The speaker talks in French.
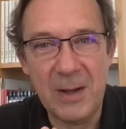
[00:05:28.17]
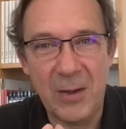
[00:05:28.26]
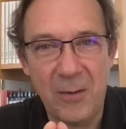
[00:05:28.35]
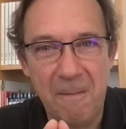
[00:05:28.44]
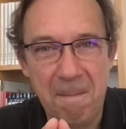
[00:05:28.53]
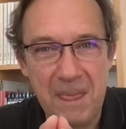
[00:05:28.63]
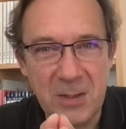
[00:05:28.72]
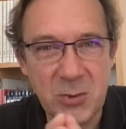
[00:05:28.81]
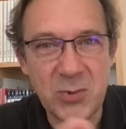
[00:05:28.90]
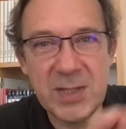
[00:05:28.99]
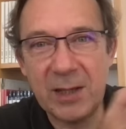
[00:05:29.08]
euh,
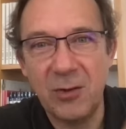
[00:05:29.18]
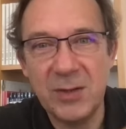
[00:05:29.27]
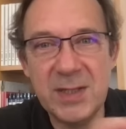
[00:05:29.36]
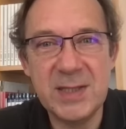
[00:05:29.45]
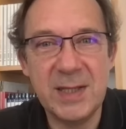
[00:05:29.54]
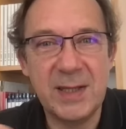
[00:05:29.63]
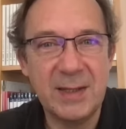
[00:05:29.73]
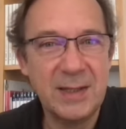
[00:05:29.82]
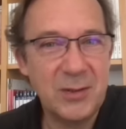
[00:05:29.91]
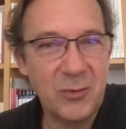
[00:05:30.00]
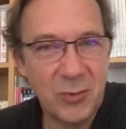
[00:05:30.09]
se synchroniser avec un
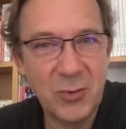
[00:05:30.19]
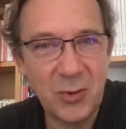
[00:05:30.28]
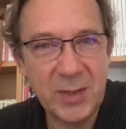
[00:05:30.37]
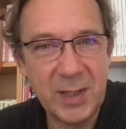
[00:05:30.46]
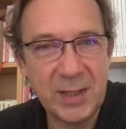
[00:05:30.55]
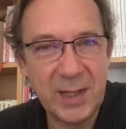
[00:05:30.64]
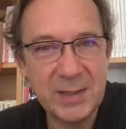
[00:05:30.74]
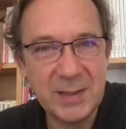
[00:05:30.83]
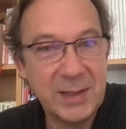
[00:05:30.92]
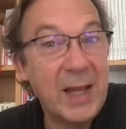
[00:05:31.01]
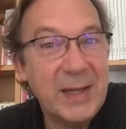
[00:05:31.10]
interlocuteur tel
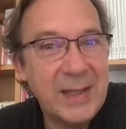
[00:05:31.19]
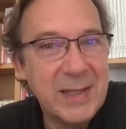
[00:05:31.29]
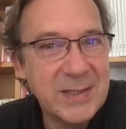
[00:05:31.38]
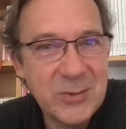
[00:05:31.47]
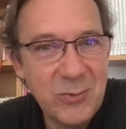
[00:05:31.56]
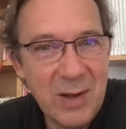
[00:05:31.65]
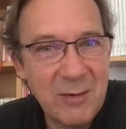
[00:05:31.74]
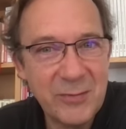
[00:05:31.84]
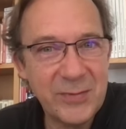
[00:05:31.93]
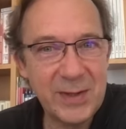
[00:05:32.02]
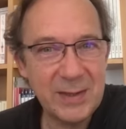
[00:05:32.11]
quel qu'il soit,
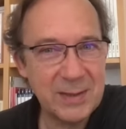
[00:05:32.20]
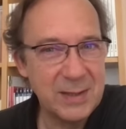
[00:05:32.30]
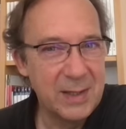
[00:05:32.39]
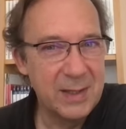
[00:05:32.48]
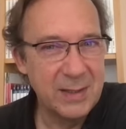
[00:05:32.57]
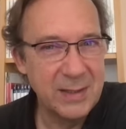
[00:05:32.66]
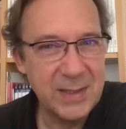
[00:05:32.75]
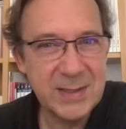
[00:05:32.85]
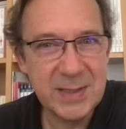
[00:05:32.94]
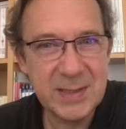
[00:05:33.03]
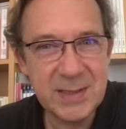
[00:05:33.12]
en fait,
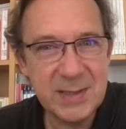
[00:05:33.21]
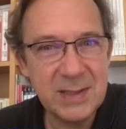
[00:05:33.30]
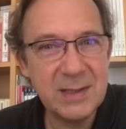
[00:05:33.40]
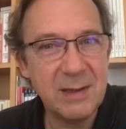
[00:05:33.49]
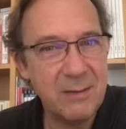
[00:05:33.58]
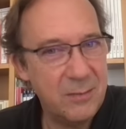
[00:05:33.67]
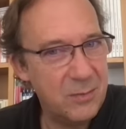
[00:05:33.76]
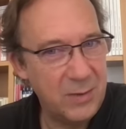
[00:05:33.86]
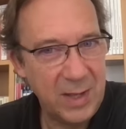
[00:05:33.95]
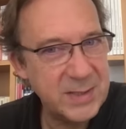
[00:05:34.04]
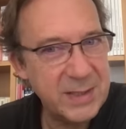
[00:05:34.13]
nécessite euh,
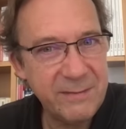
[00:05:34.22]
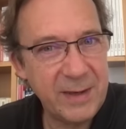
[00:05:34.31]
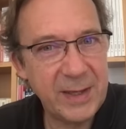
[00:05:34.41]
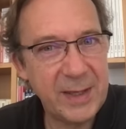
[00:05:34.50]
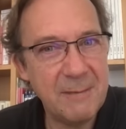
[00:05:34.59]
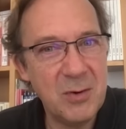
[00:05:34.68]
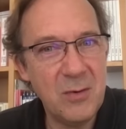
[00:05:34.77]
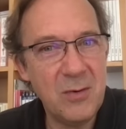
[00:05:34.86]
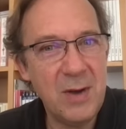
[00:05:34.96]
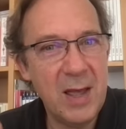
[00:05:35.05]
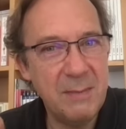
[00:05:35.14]
assez
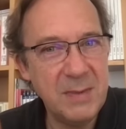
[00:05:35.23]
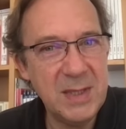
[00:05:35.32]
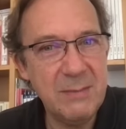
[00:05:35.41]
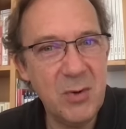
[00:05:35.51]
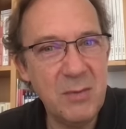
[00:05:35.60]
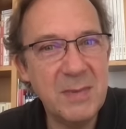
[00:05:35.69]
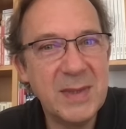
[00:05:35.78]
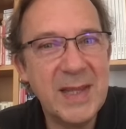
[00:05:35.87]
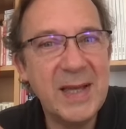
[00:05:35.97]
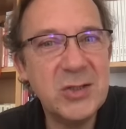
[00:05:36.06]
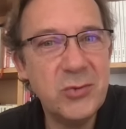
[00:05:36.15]
fréquemment un minimum
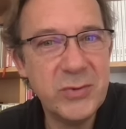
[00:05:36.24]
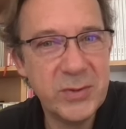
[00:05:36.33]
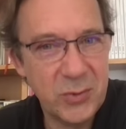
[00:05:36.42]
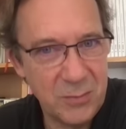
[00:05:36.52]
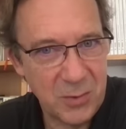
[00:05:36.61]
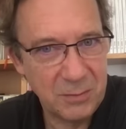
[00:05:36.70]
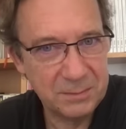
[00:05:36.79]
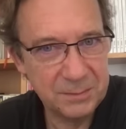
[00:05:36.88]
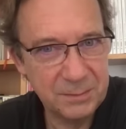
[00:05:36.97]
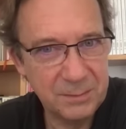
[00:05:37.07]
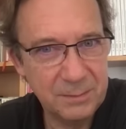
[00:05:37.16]
d'ajustement.
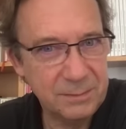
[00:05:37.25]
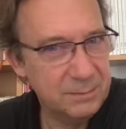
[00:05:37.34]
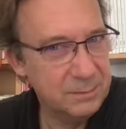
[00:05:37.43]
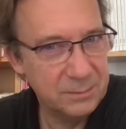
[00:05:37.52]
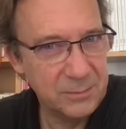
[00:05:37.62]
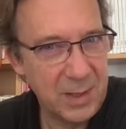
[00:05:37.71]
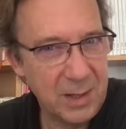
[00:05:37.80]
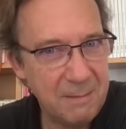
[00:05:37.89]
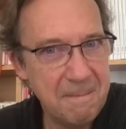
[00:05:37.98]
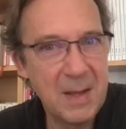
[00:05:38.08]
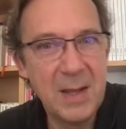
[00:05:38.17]
Voilà.
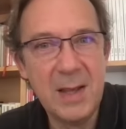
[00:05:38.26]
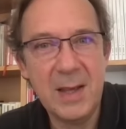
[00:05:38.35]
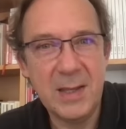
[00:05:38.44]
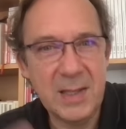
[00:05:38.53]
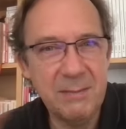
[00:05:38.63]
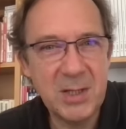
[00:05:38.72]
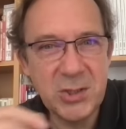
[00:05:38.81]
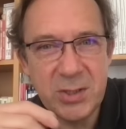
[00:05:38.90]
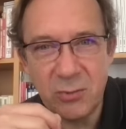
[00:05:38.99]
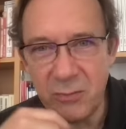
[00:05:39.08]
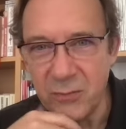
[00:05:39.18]

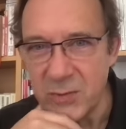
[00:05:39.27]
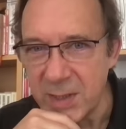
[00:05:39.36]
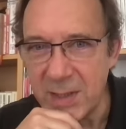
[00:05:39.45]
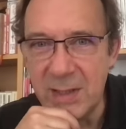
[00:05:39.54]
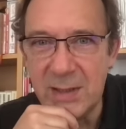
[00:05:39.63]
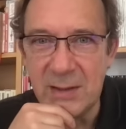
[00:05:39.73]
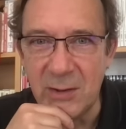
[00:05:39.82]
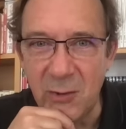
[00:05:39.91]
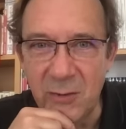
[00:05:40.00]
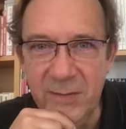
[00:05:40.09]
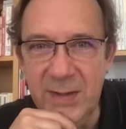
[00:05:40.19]
Imaginons que vous ayez
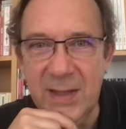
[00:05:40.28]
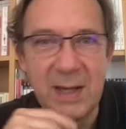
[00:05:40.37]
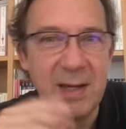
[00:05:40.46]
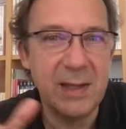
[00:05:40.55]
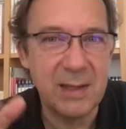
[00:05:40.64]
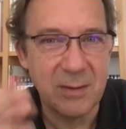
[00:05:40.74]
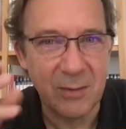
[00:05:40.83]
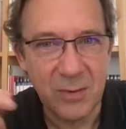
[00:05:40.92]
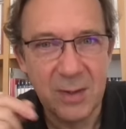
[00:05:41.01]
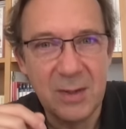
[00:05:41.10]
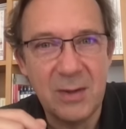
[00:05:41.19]
envie d'aller euh,
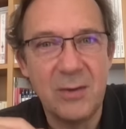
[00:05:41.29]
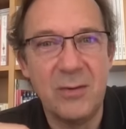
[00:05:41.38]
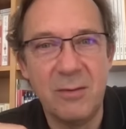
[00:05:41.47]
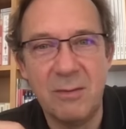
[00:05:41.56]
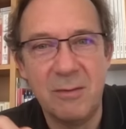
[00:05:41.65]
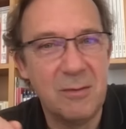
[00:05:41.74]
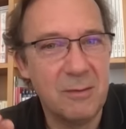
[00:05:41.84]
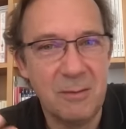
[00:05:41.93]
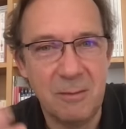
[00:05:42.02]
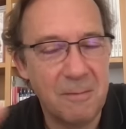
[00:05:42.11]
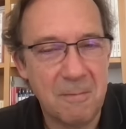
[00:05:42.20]
euh,